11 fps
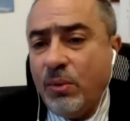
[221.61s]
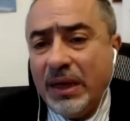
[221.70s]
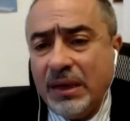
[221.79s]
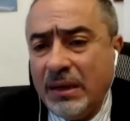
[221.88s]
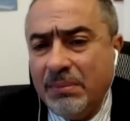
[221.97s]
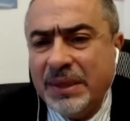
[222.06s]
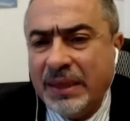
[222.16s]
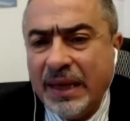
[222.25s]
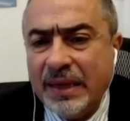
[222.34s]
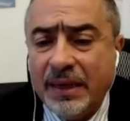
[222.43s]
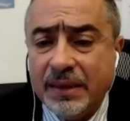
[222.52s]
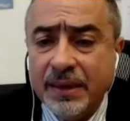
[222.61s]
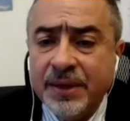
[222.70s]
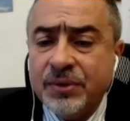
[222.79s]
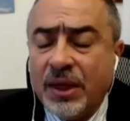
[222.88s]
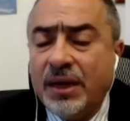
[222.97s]
ولكن بالتاكيد
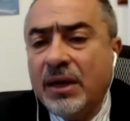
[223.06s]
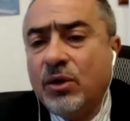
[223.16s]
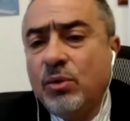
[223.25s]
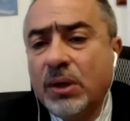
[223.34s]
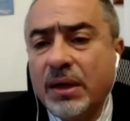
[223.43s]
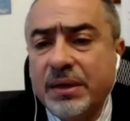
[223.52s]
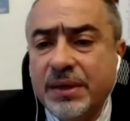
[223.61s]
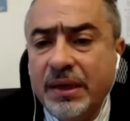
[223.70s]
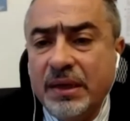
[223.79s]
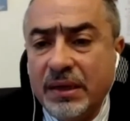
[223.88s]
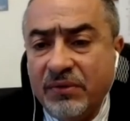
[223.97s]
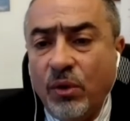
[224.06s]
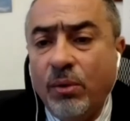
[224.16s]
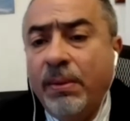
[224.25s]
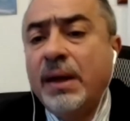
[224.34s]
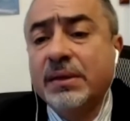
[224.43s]
تراكم القضايا
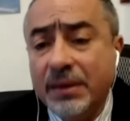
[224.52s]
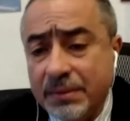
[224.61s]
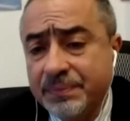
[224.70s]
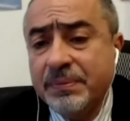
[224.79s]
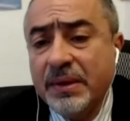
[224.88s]
فوق بعضها